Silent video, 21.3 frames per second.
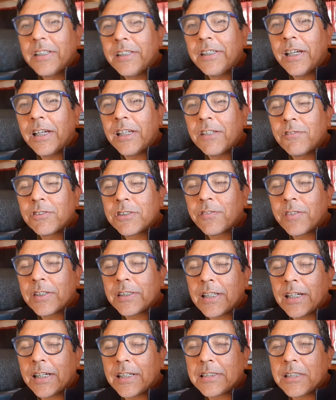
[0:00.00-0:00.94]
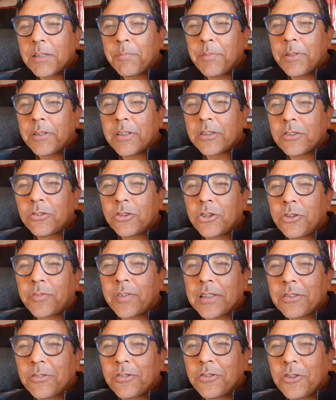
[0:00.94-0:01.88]
E aí você vai estar recebendo as
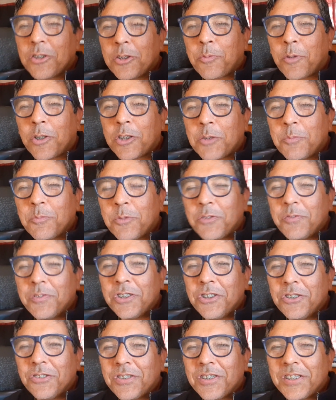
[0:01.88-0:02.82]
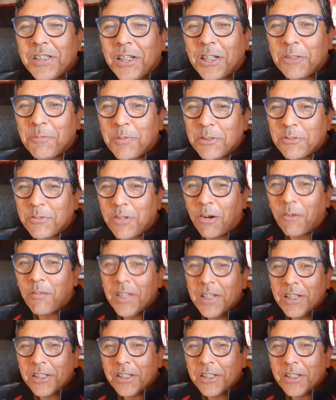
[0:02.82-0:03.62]
notificações dos próximos vídeos, certo, pessoal?